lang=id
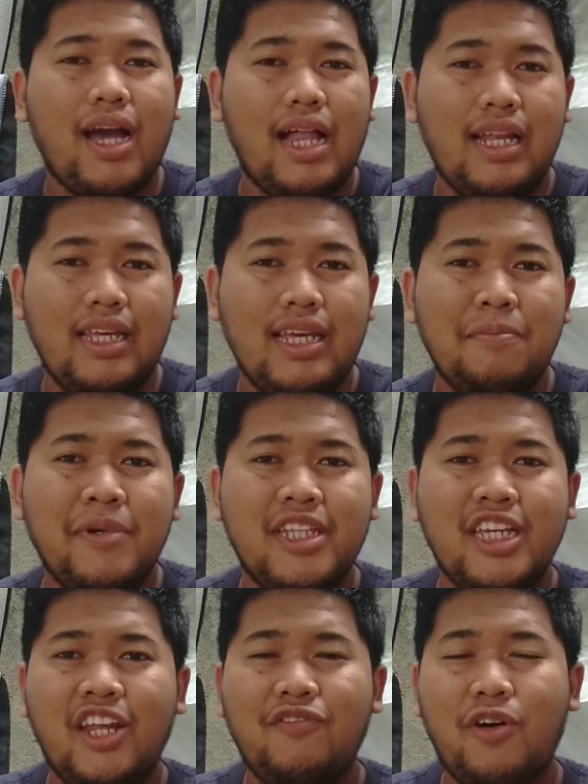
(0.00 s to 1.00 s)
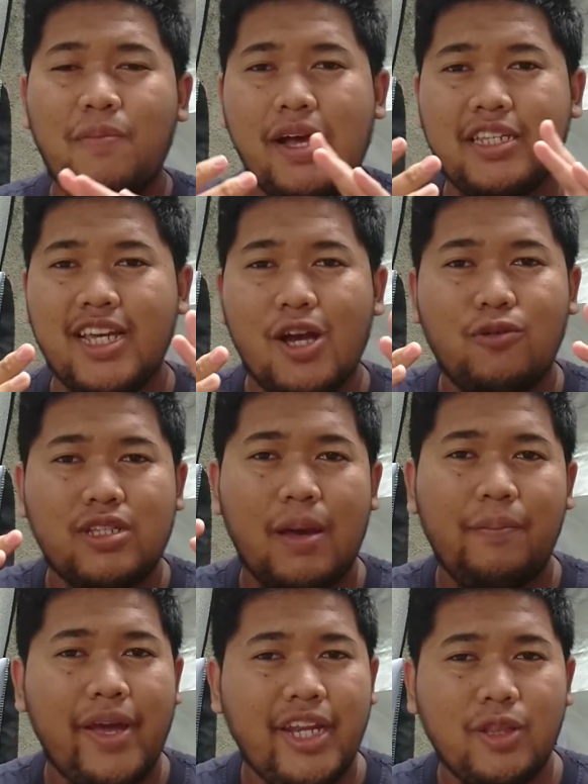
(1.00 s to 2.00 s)
kali yang penting informasi yang aku
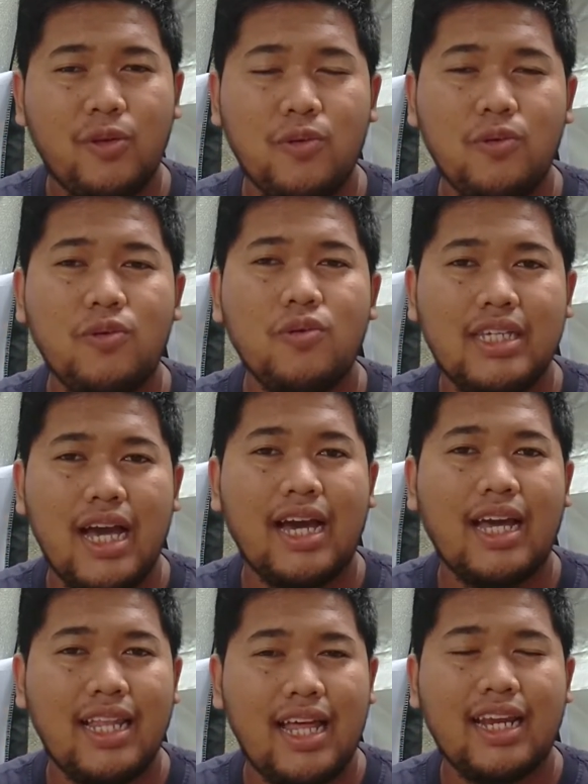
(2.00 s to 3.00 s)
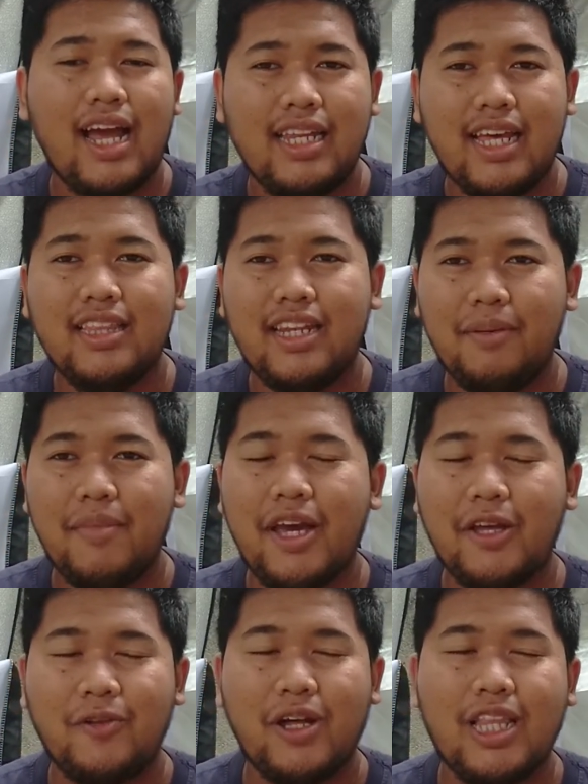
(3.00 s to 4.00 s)
sampaikan itu ya kelar kalian terima
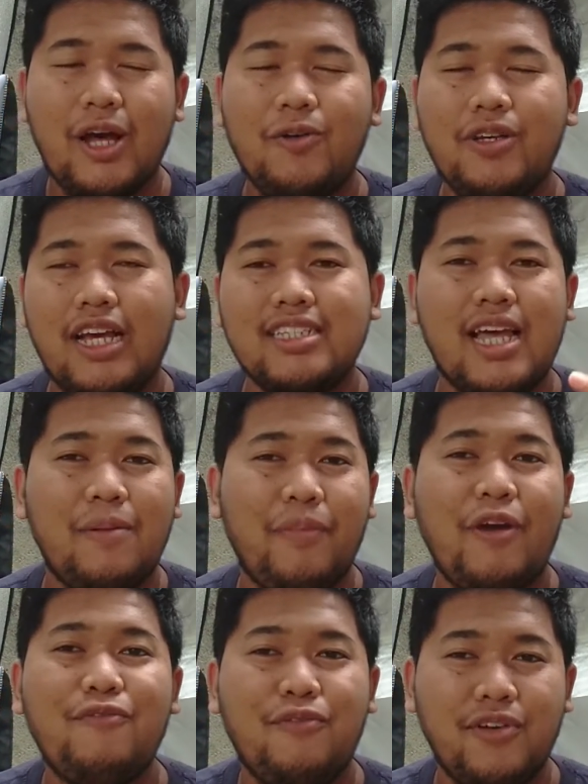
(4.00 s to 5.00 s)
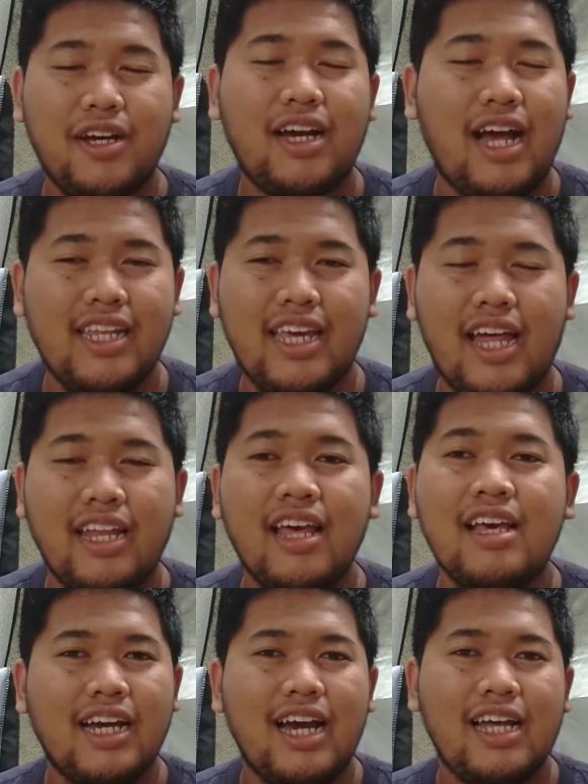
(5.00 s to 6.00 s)
gitu atau ya sampai full ke kalian
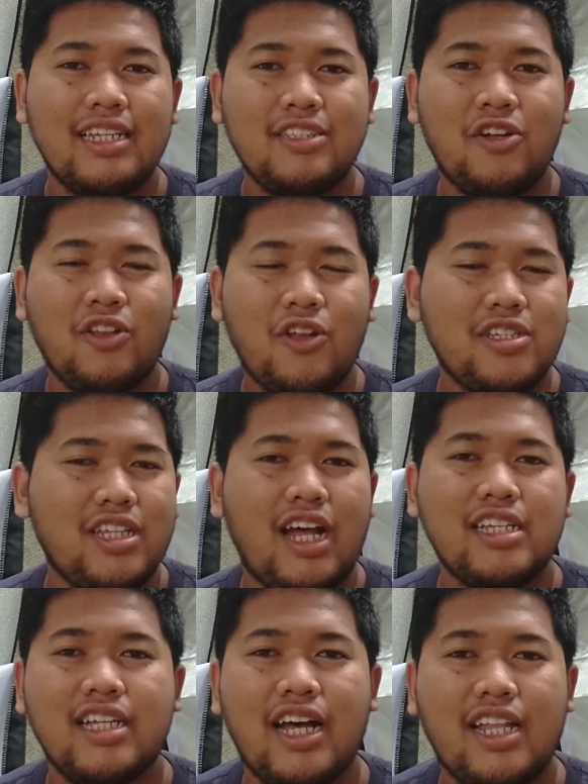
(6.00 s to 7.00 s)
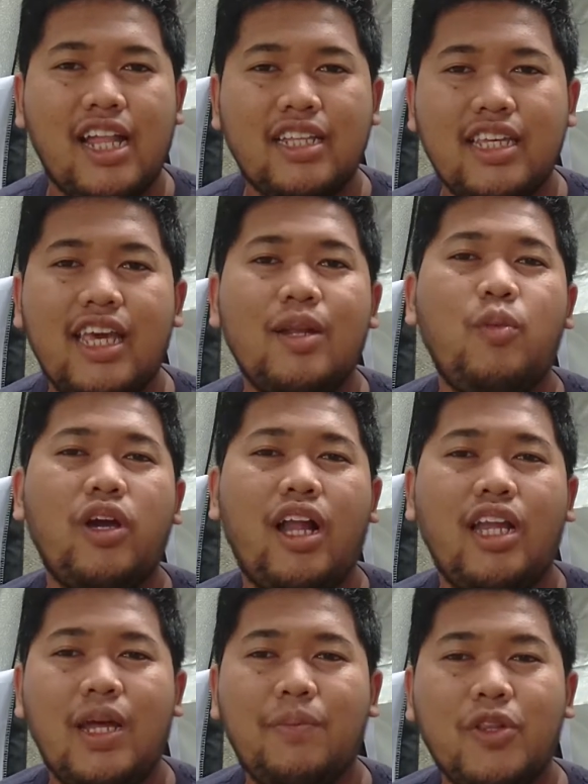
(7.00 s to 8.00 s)
jangan nonton setengah-setengah nanti ilmu yang
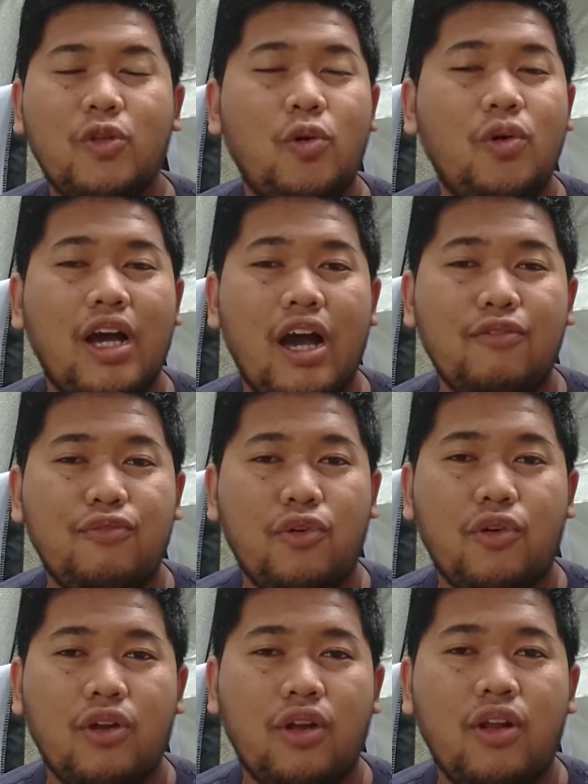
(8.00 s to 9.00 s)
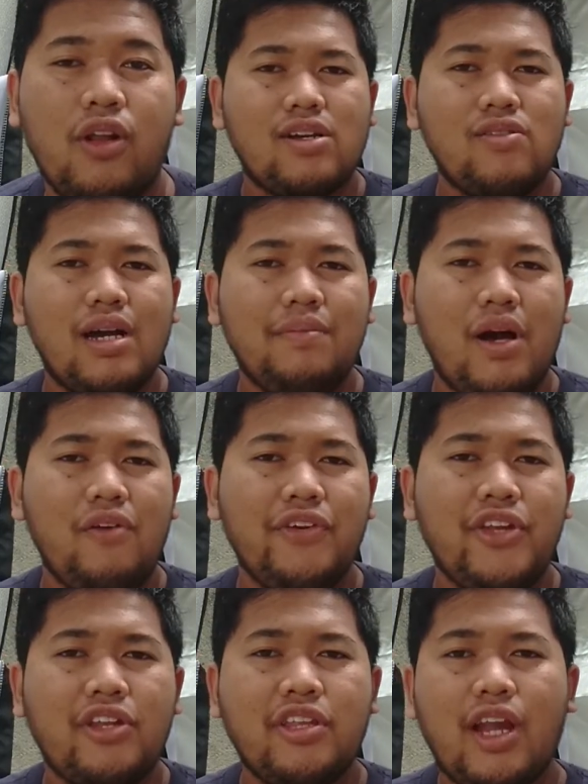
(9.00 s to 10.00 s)
kalian dapat tuh nggak full aku nggak mau
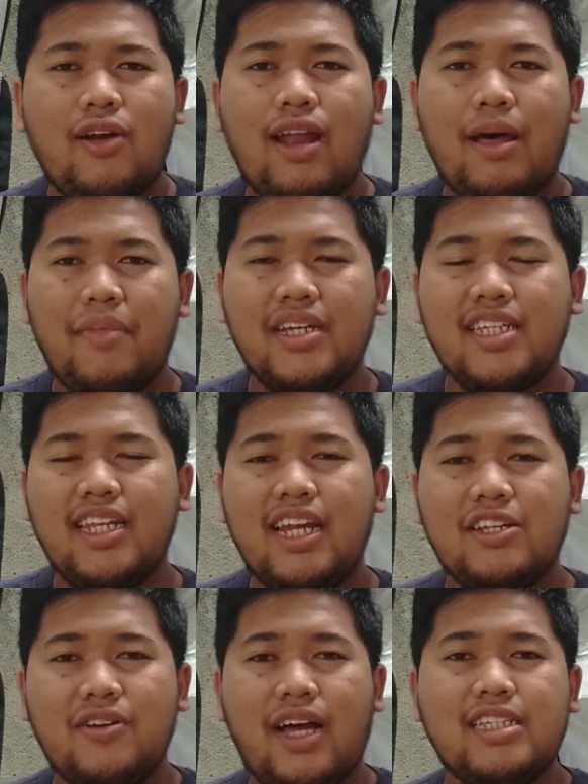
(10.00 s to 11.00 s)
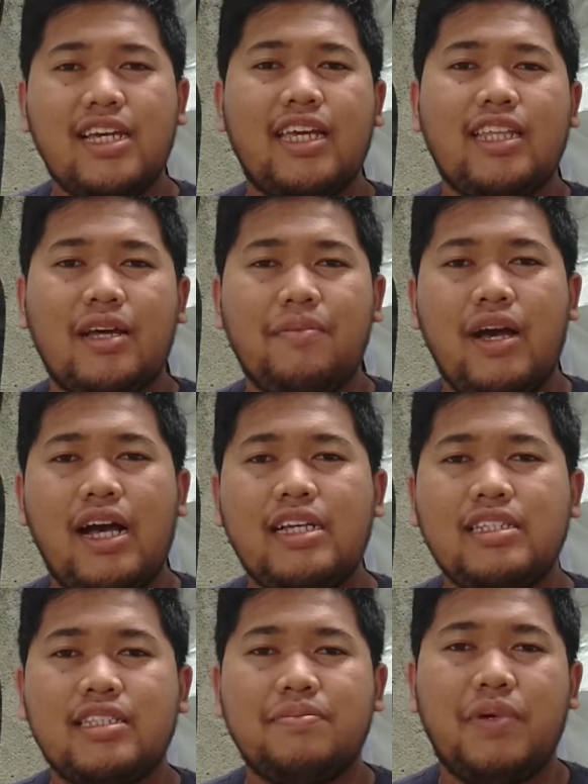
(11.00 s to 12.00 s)
video ini terlalu lama jadi langsung aja kita
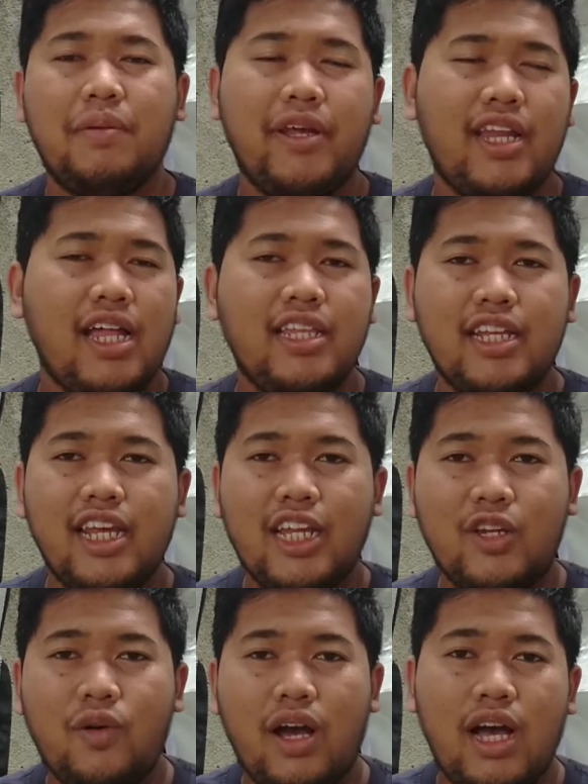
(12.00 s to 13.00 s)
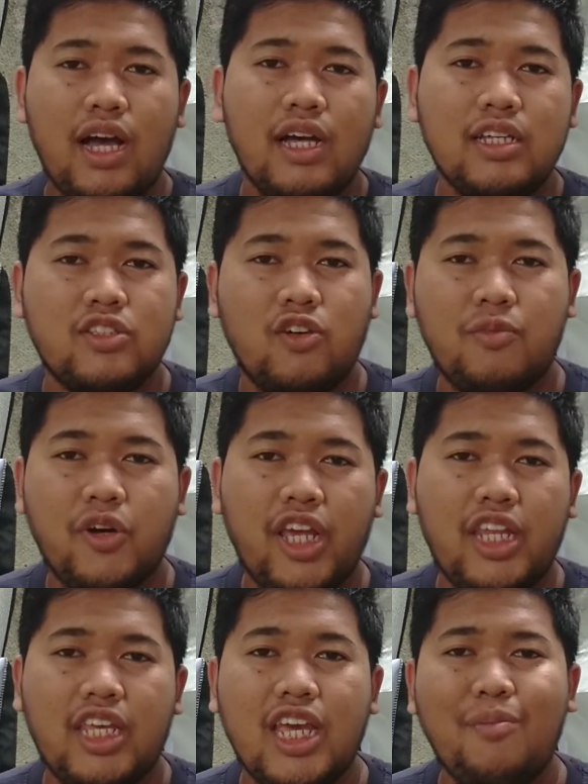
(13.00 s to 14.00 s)
bahas perbedaan dari kedua softbox
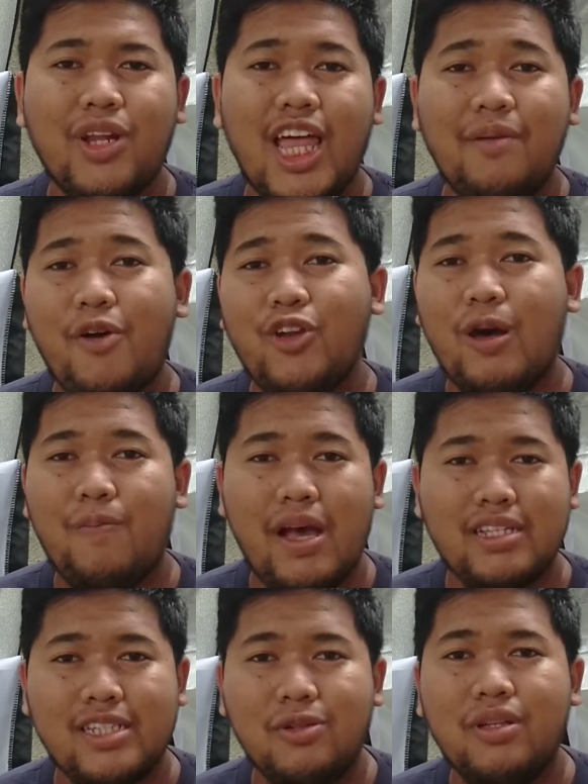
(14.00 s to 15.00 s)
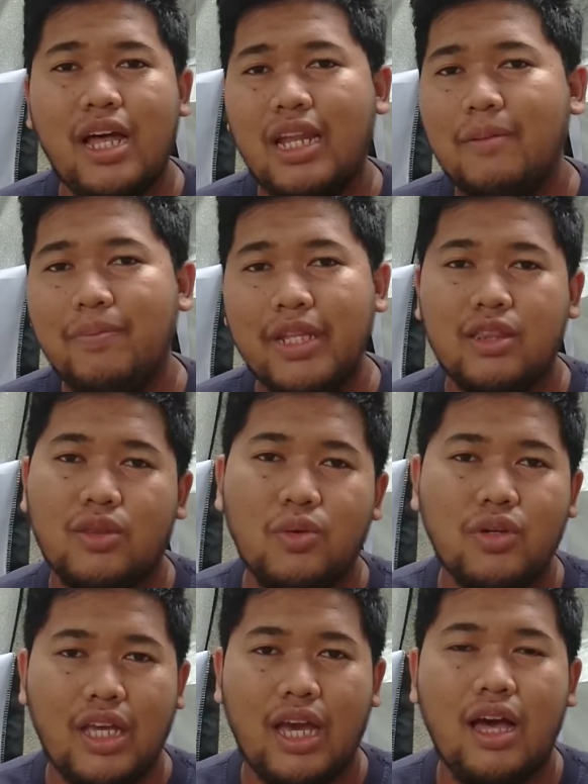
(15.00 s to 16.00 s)
ini yang pertama udah pasti tuh dari
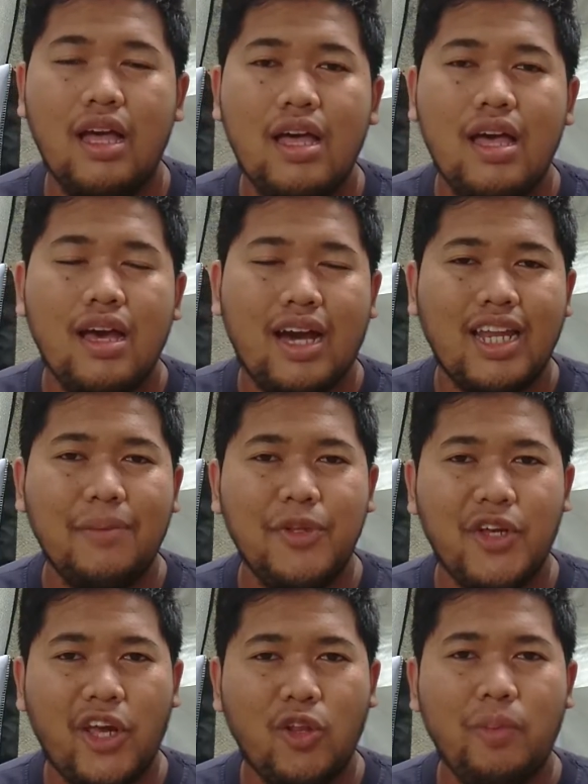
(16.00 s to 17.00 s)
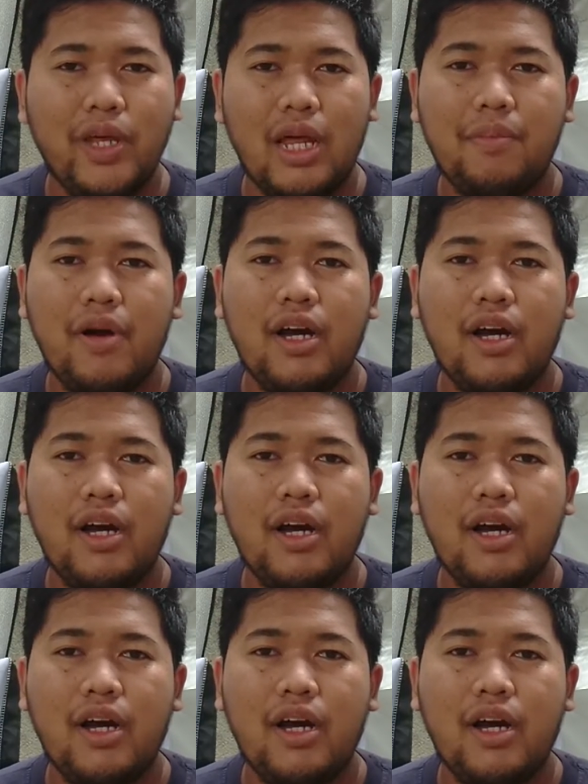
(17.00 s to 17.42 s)
bentuknya karena bentuknya tuh beda